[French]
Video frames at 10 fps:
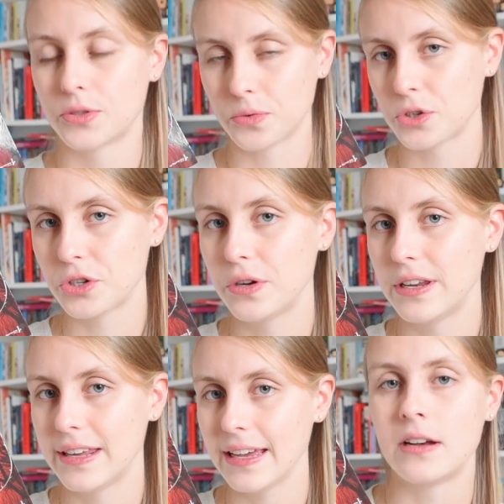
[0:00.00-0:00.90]
Son
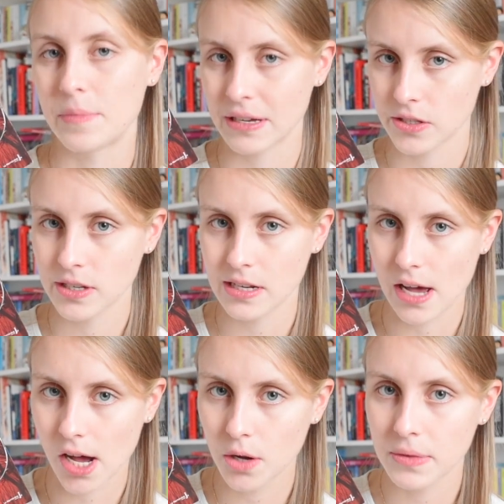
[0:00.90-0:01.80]
geôlier, la personne qui
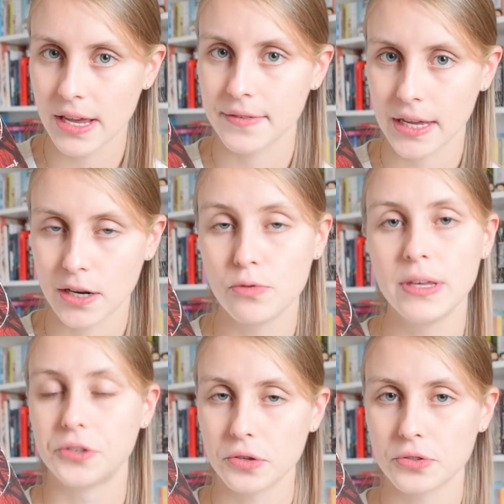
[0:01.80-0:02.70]
l'a emmené avec lui
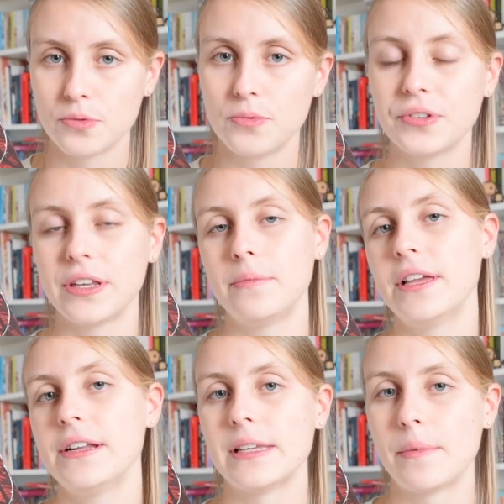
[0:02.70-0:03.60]
dans ce monde, eh bien
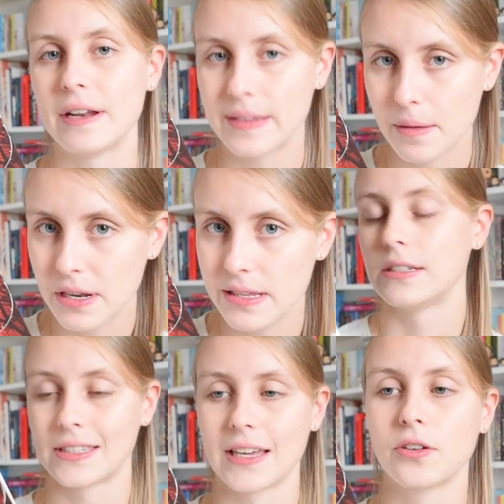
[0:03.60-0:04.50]
il s'appelle Tamlin,
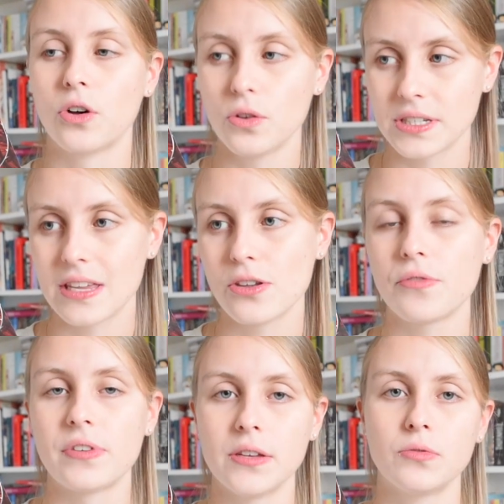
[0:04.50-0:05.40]
c'est un grand seigneur
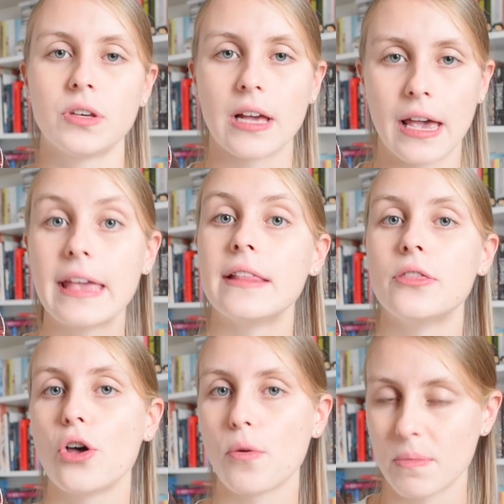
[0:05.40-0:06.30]
faillé, donc il a
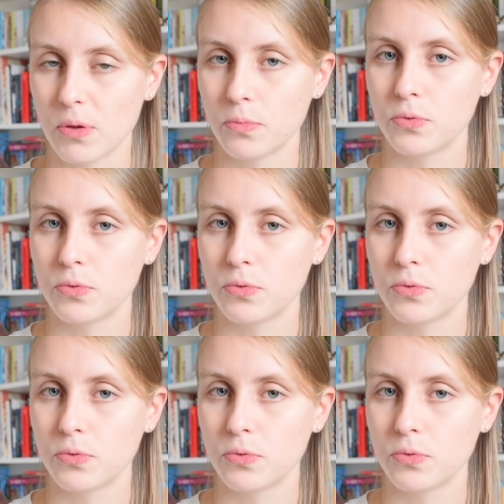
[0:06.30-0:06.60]
énormément de